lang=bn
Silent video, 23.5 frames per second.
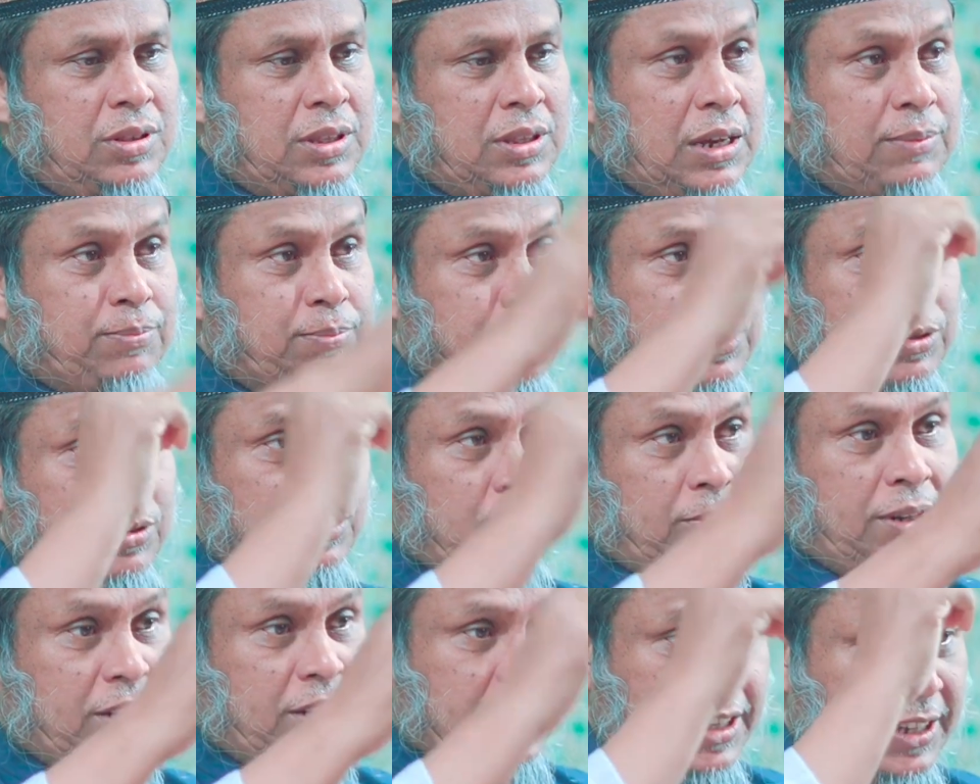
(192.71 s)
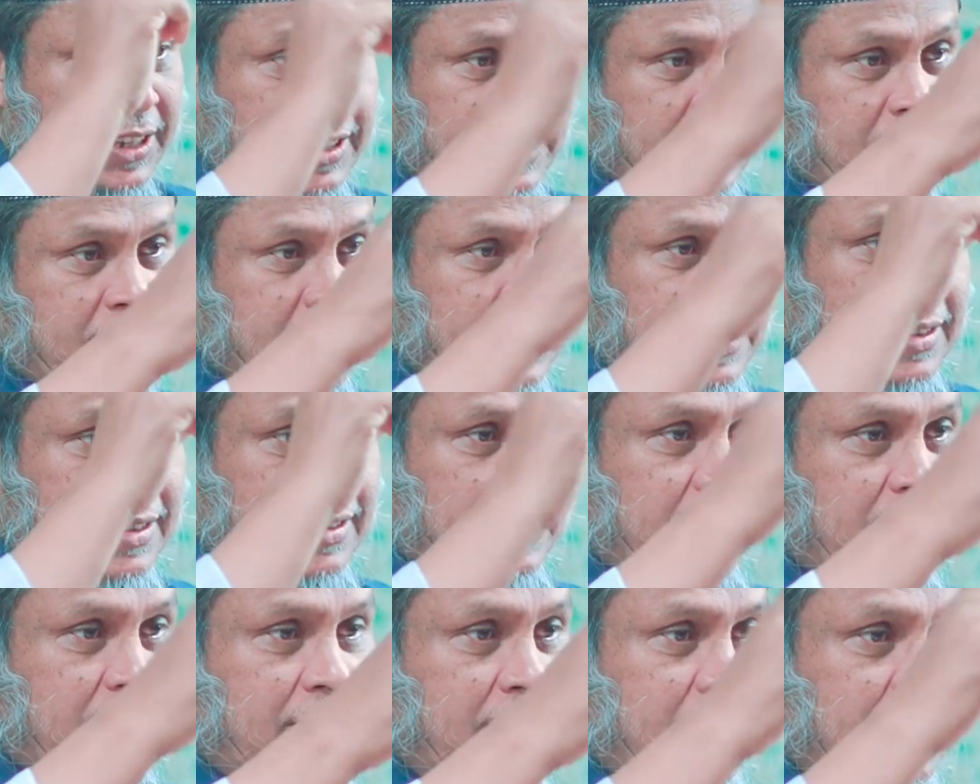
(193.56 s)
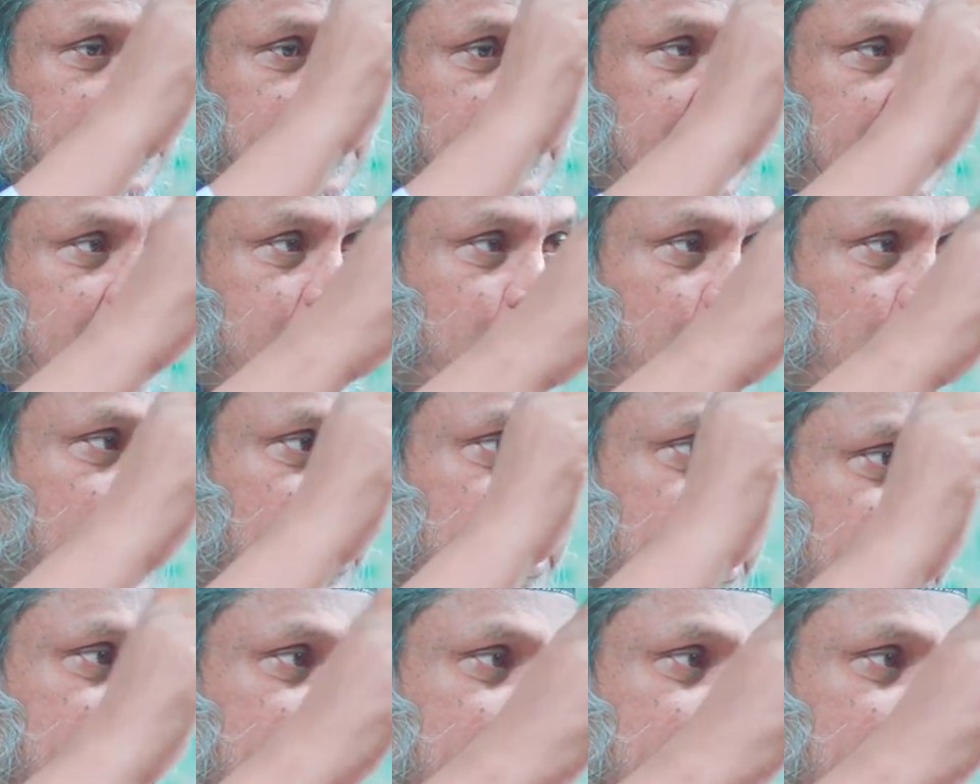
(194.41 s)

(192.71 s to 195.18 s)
তারপর তোমাকে বলেন না